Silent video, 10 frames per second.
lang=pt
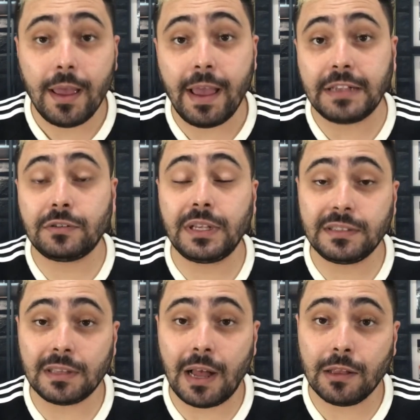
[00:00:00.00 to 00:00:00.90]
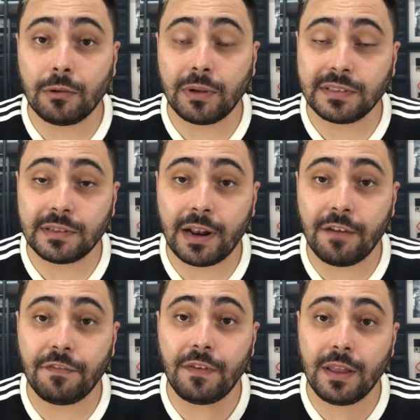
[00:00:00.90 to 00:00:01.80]
Essa estátua
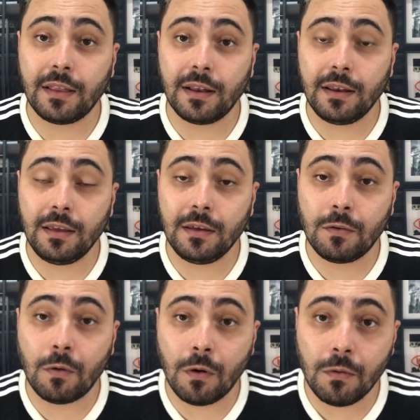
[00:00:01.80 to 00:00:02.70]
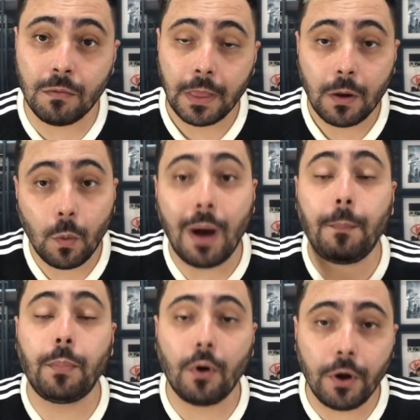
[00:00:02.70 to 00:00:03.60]
será feita ali com o
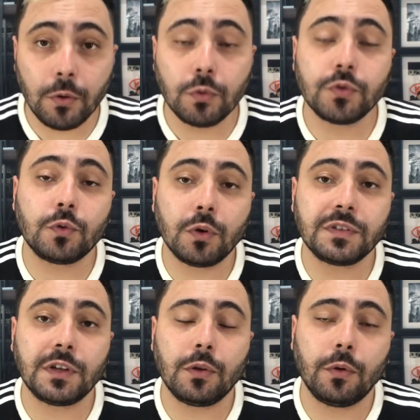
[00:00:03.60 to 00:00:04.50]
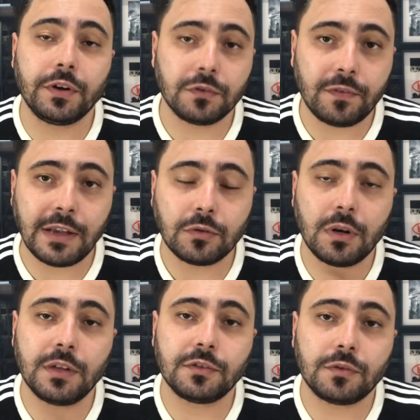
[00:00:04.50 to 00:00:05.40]
apoio dos torcedores. O Vasco
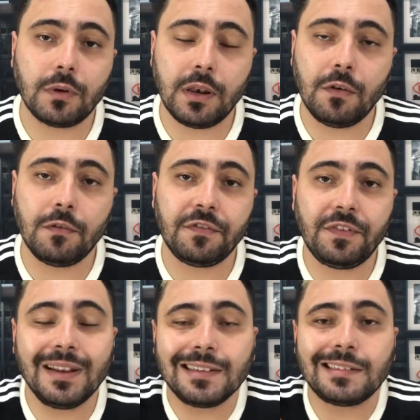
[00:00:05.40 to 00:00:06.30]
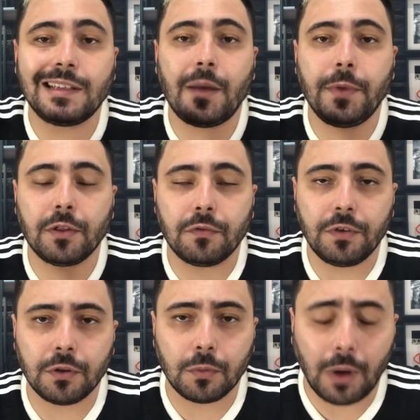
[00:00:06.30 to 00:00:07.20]
lançou ali um financiamento
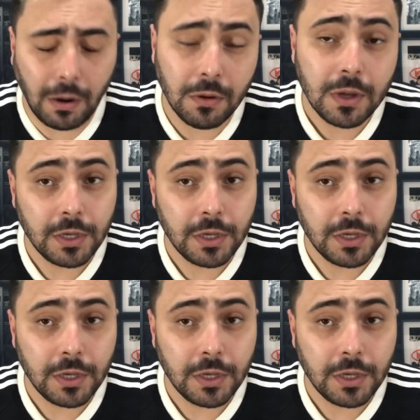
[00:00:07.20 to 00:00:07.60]
virtual,